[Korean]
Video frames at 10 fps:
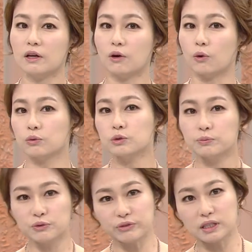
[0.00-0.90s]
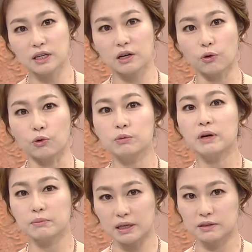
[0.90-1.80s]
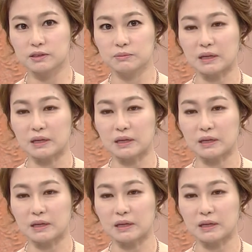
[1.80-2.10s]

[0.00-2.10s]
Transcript: 어느 부위가 얼마만큼